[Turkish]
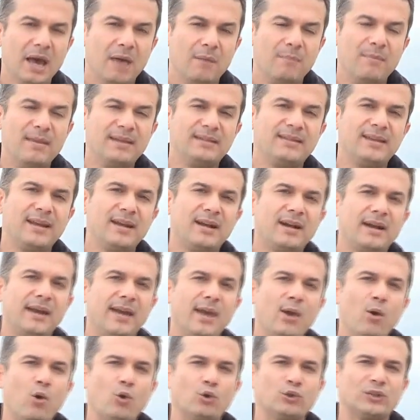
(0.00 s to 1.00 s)

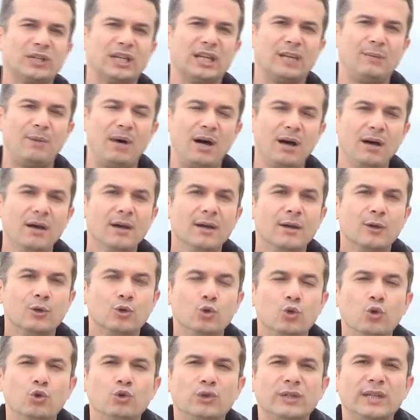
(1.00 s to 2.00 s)
metrekareye ortalama
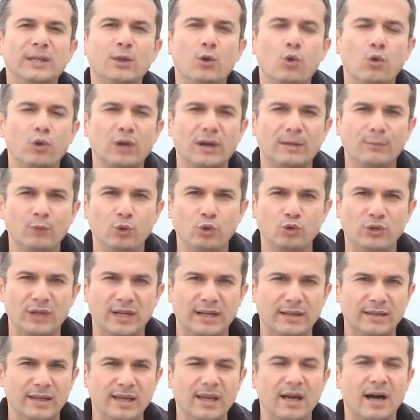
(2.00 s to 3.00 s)
100 kilogramın
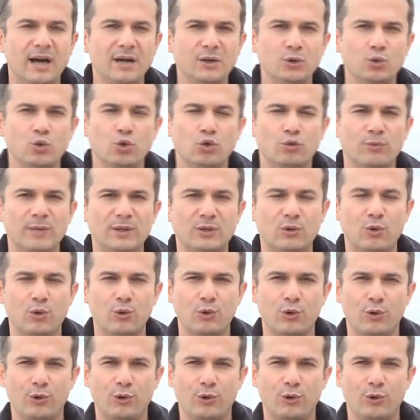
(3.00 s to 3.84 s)
üzerinde yağış düşmesi